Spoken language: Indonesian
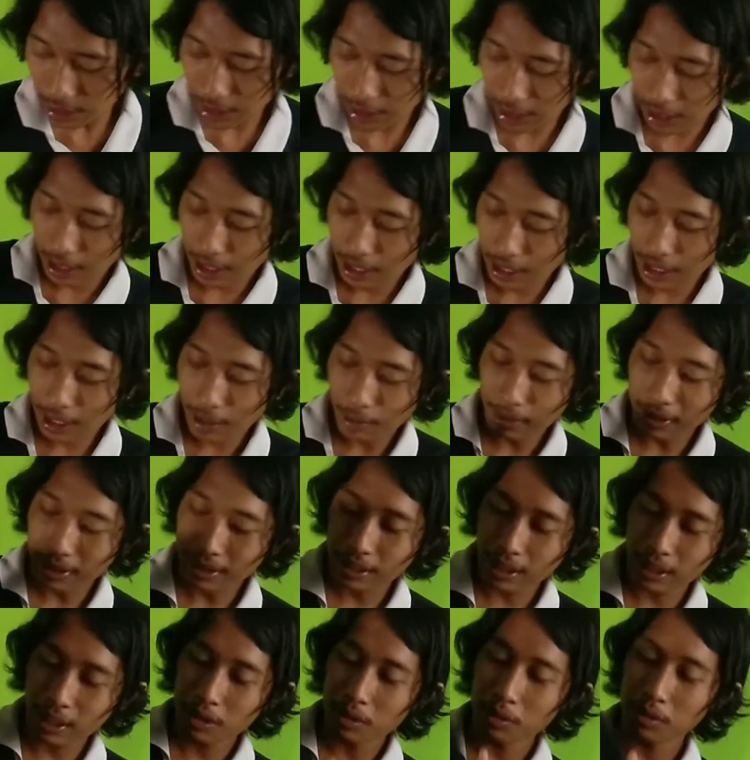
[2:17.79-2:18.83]
nah ya
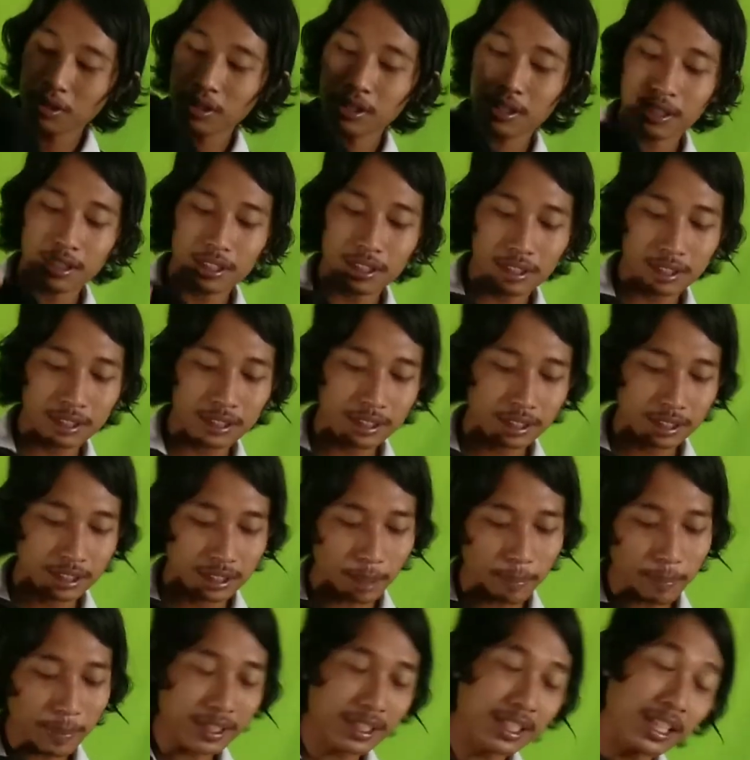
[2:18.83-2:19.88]
pasti itu
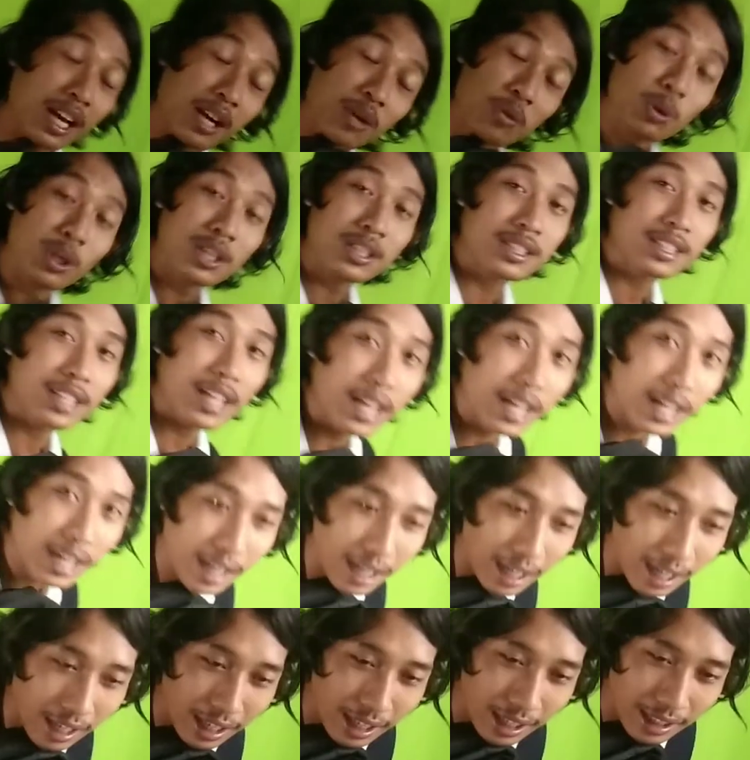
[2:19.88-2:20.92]
seperti yang gue
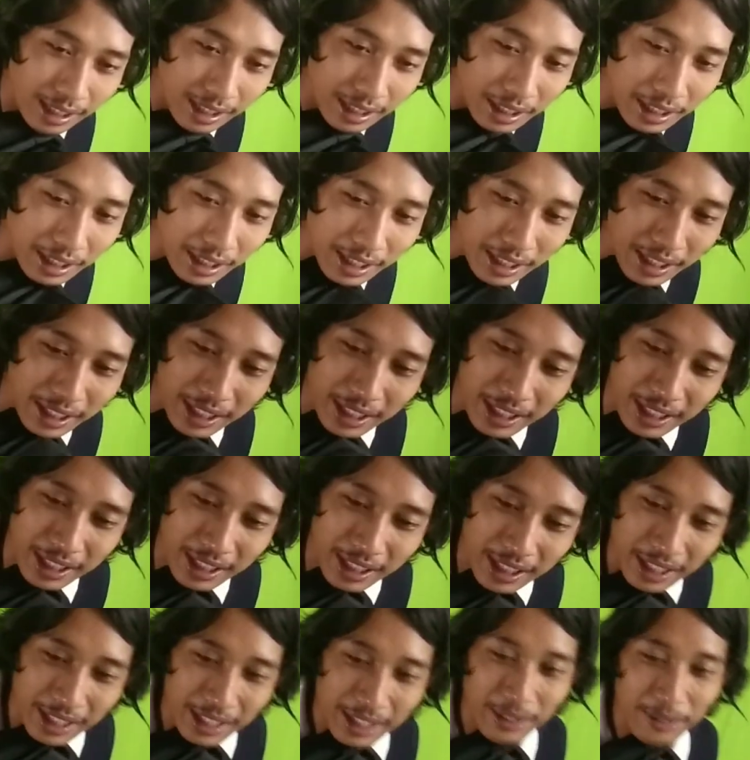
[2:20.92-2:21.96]
share di
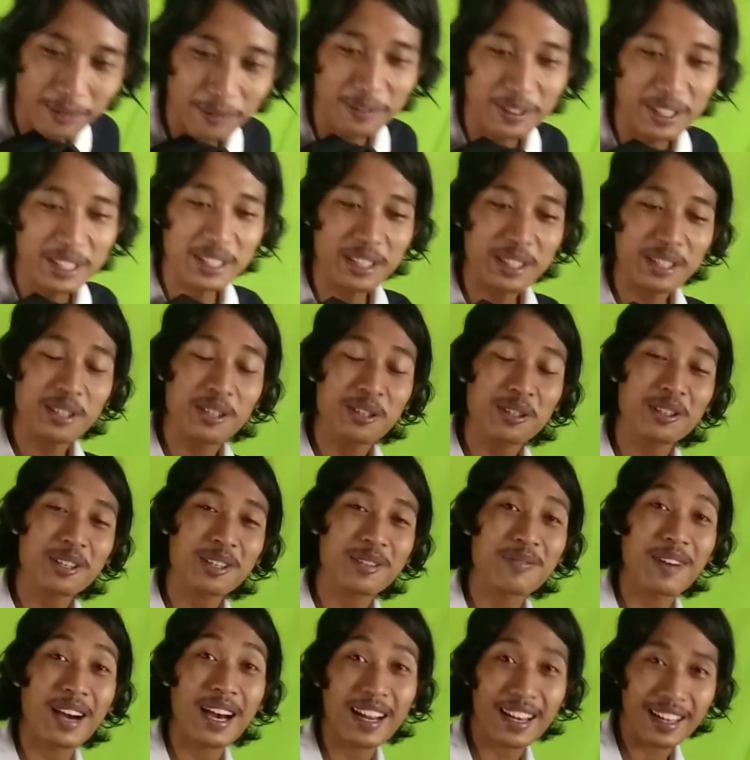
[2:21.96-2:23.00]
video
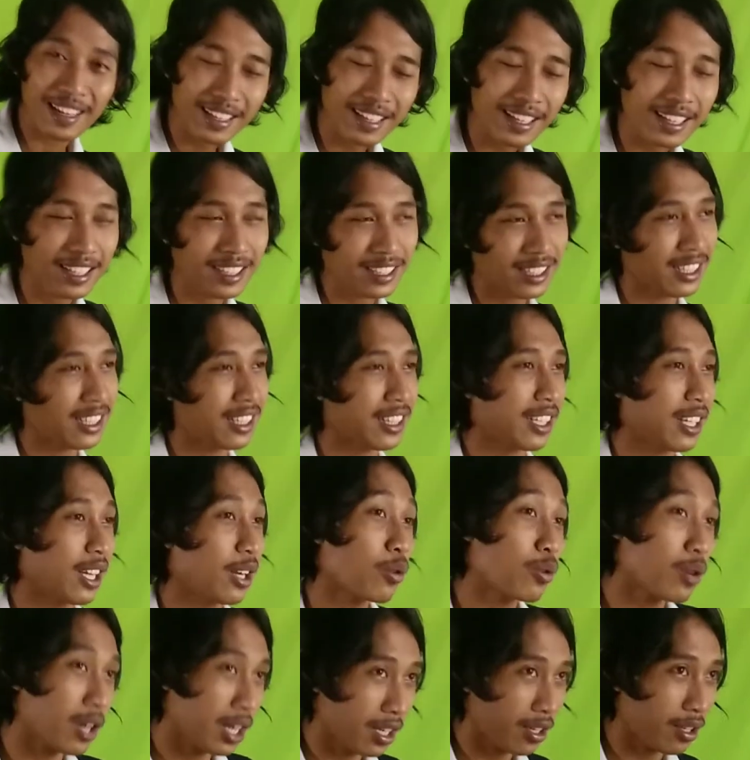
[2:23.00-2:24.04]
kemarin ya guys ya ketika
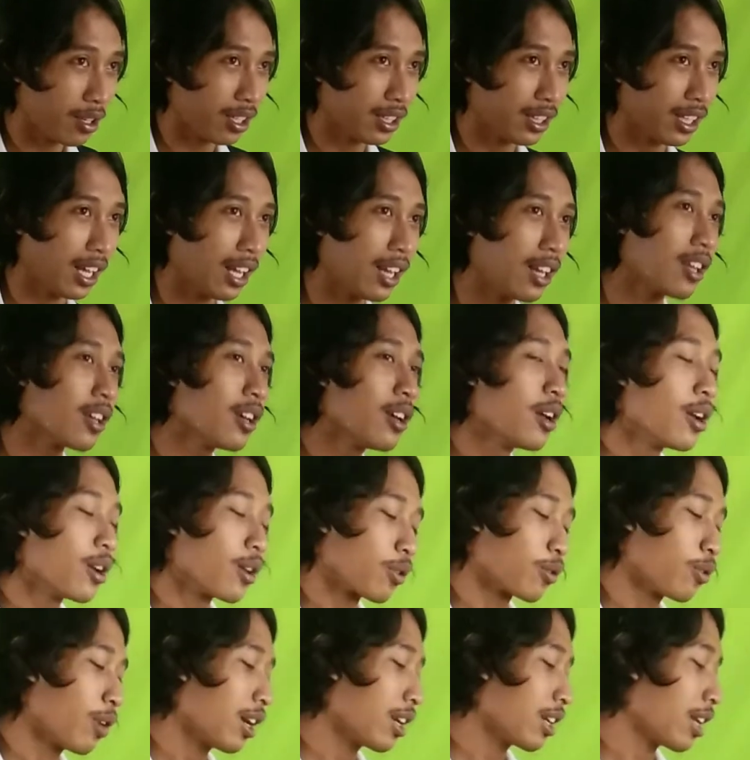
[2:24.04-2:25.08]
gue di hotel
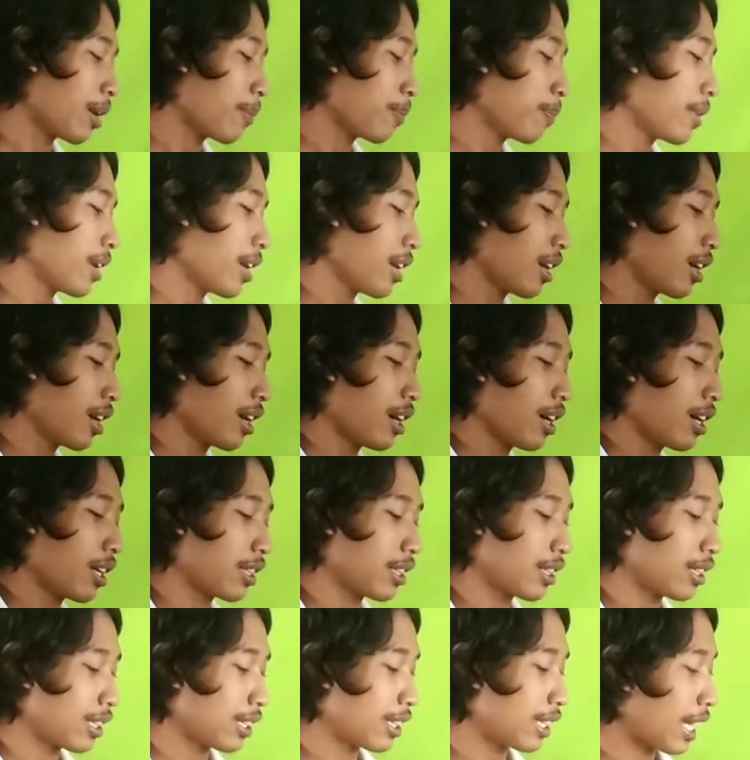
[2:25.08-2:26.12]
gue dapet
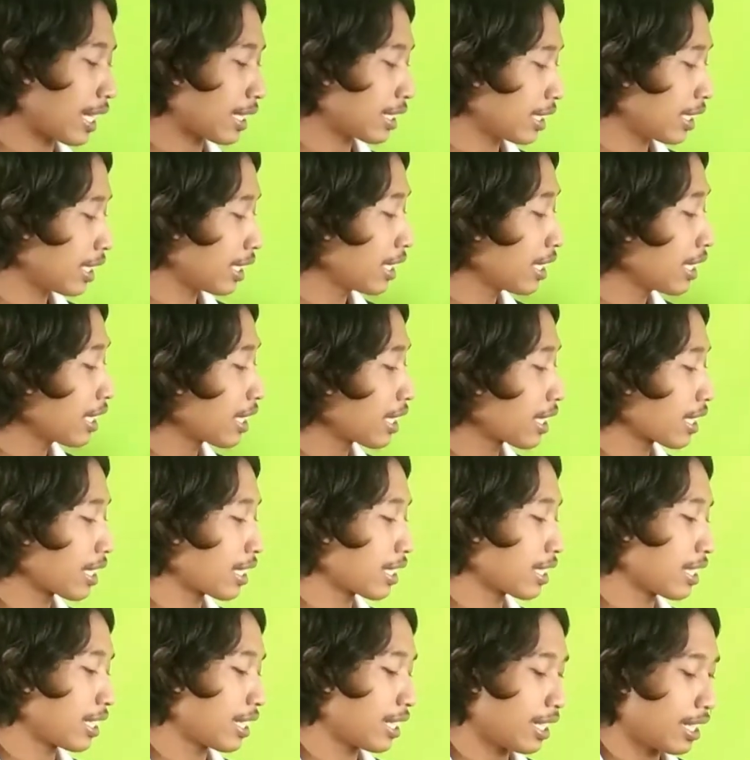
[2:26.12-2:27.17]
tas ini ya
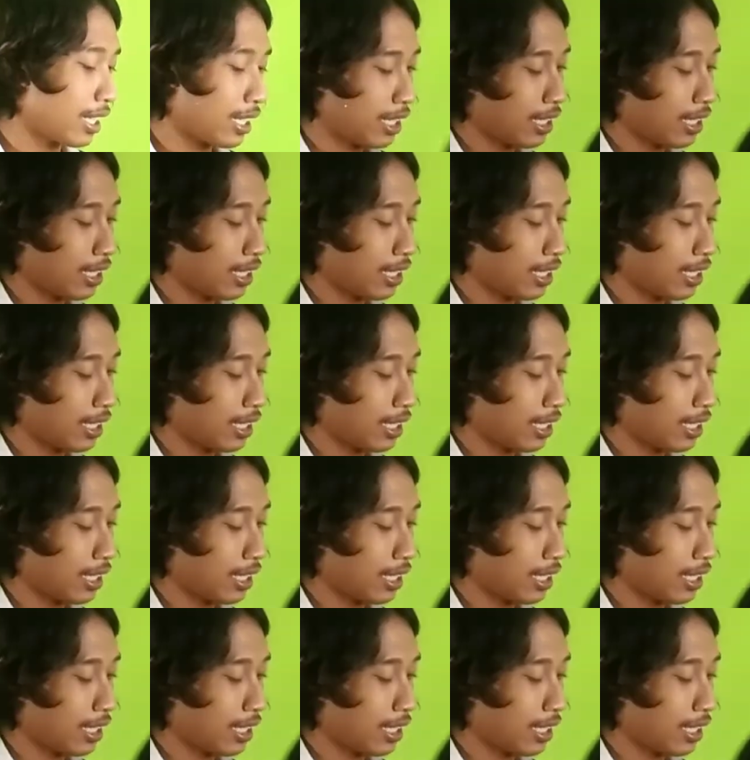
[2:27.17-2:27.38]
guys ya